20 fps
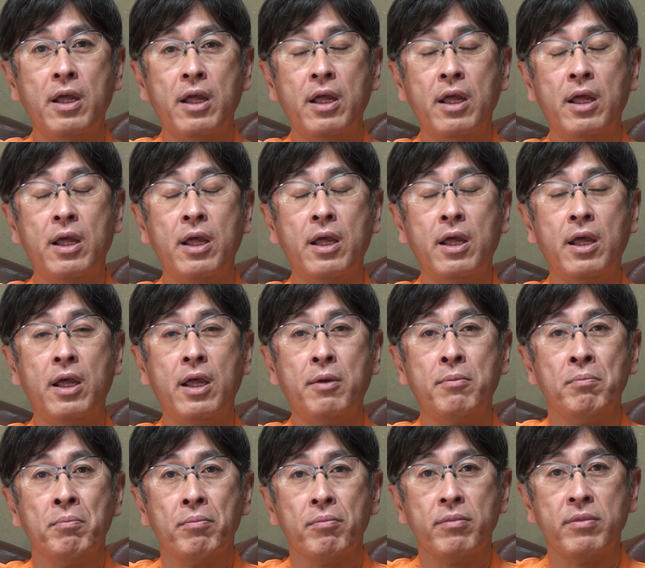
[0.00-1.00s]
え
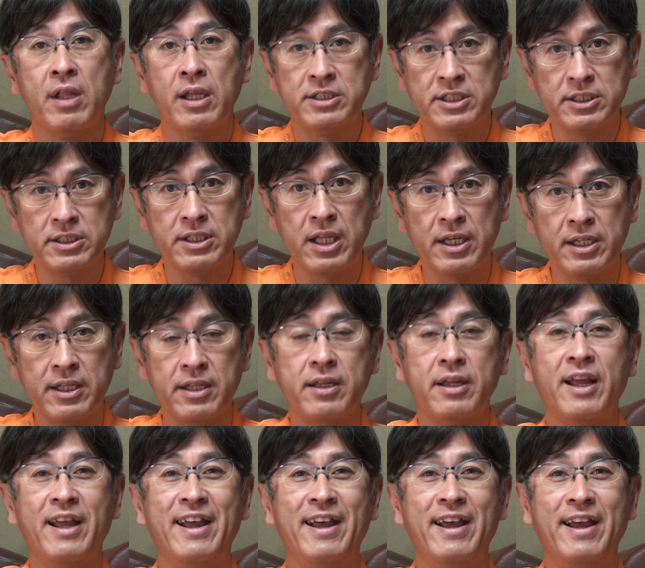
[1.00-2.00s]
ねじったり、
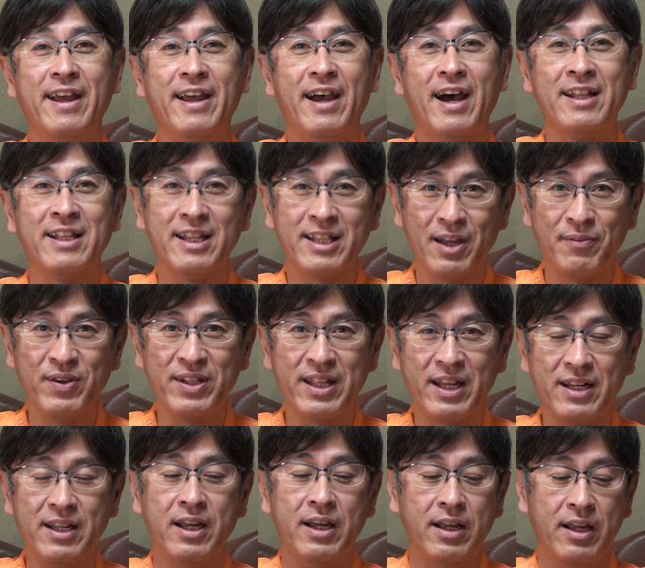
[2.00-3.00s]
え温め
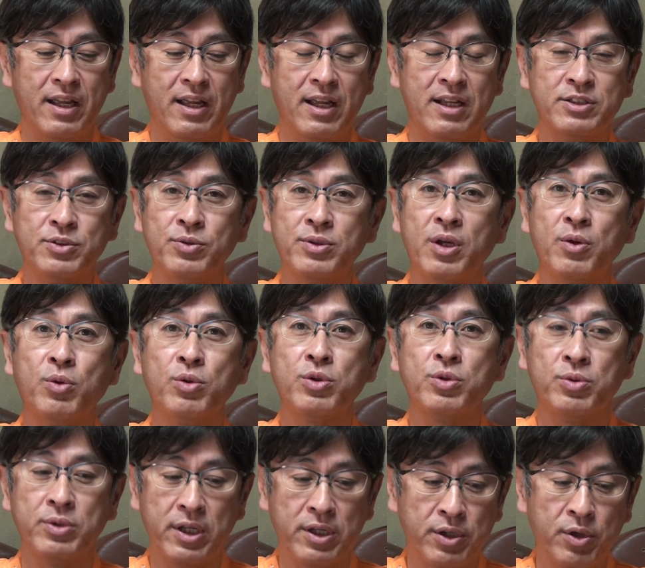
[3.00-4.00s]
たり、えそういったこ
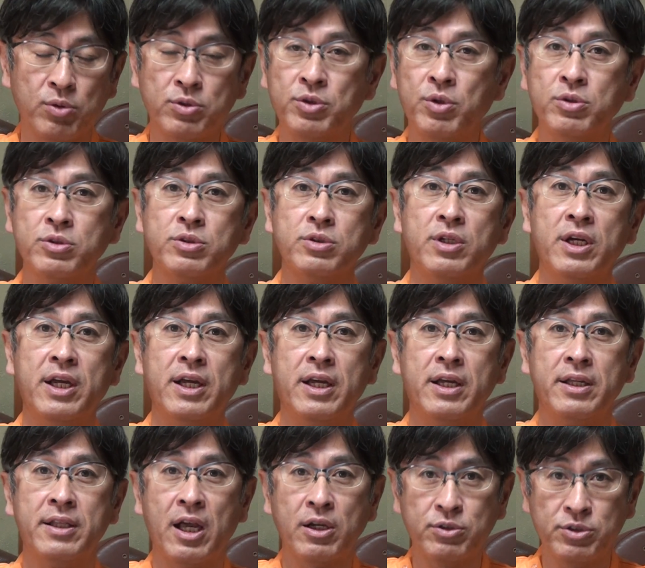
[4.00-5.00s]
とをね極力、
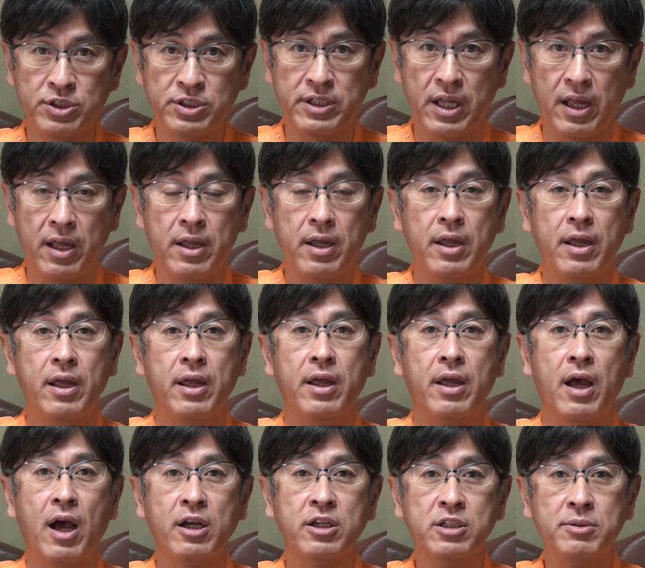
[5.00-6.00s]
えなくして、
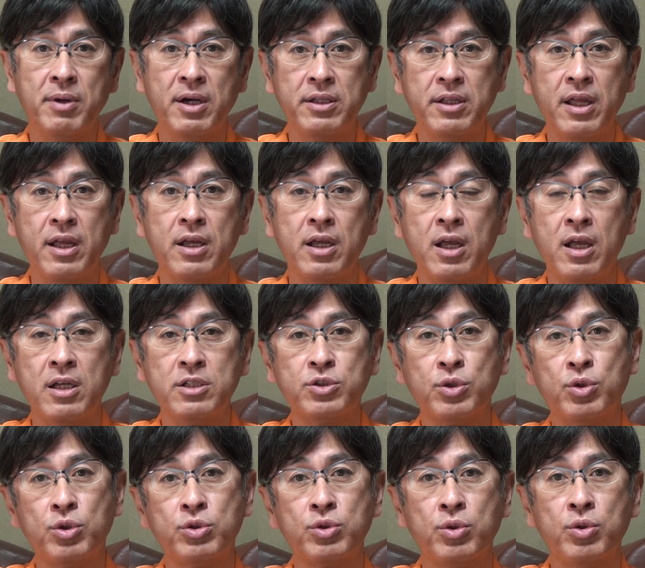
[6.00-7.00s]
えあくまで、え
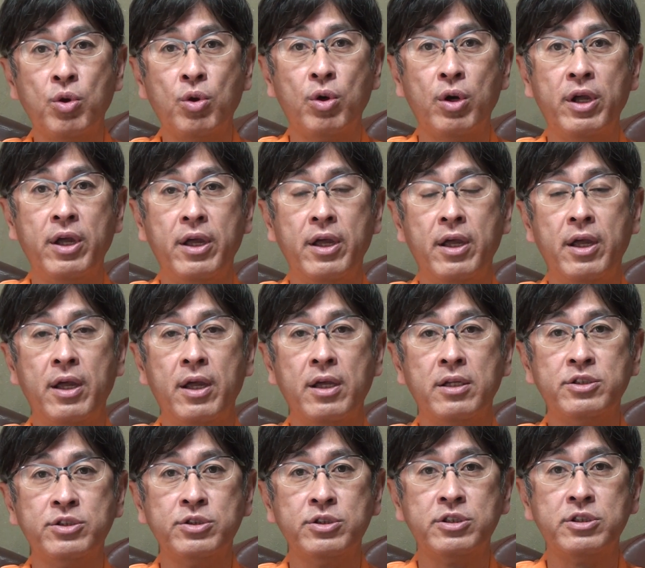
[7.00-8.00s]
その人の、
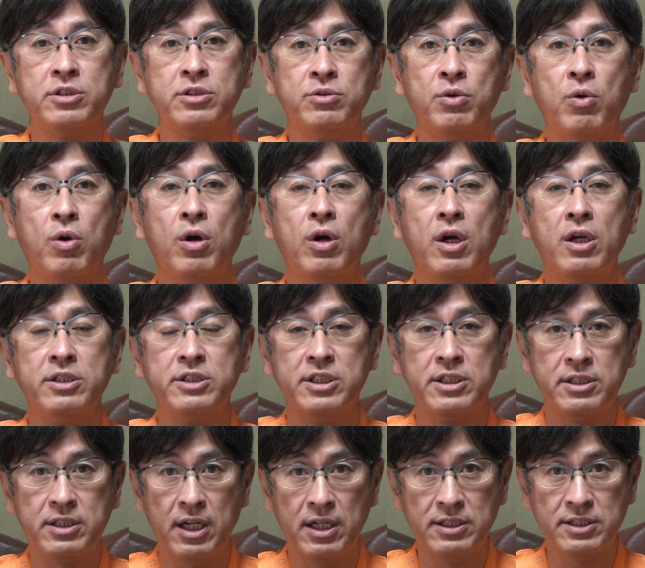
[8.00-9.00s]
え重心を
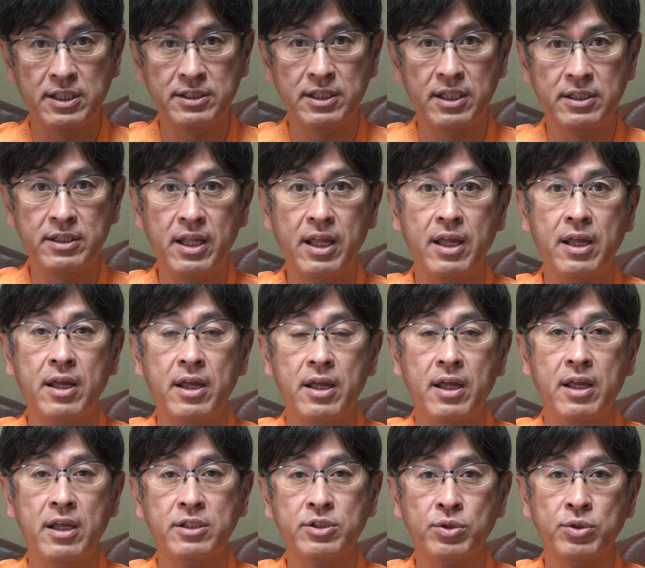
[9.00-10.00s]
しっかりさせて、
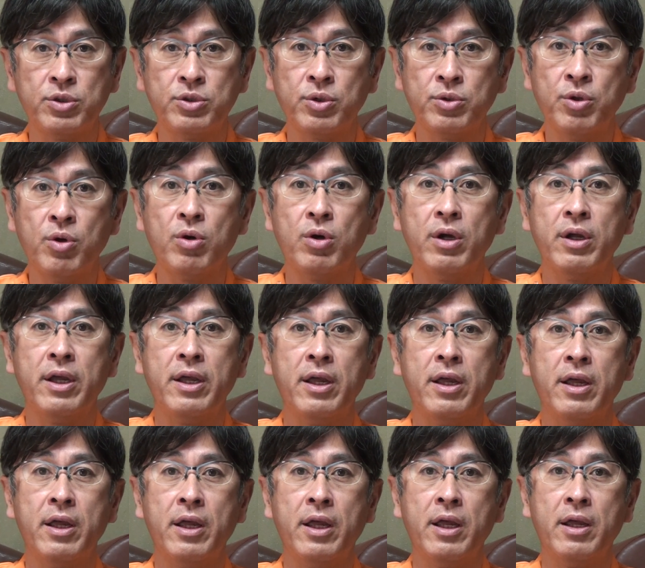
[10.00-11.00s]
えその人の、
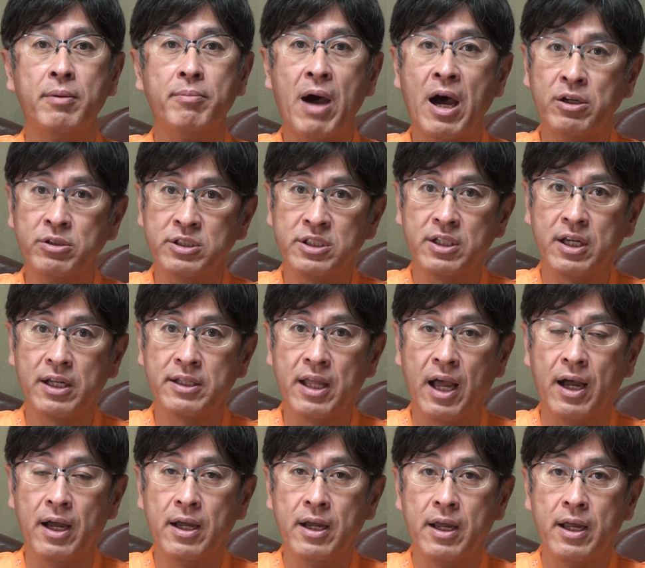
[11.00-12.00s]
え歩き
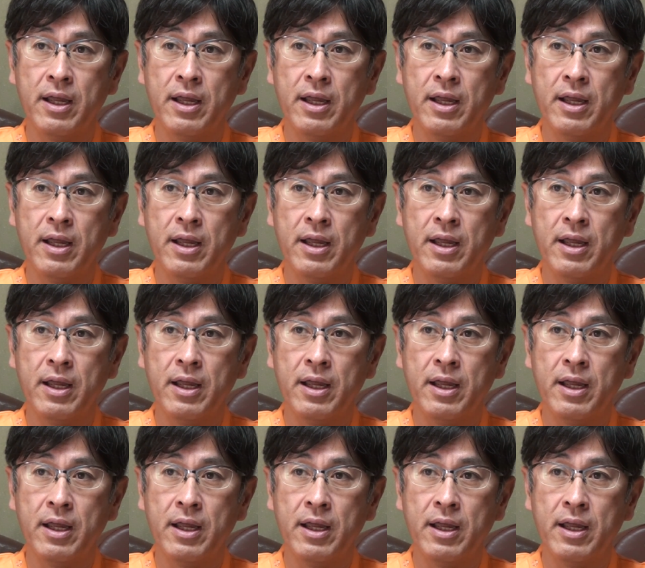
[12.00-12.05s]
方、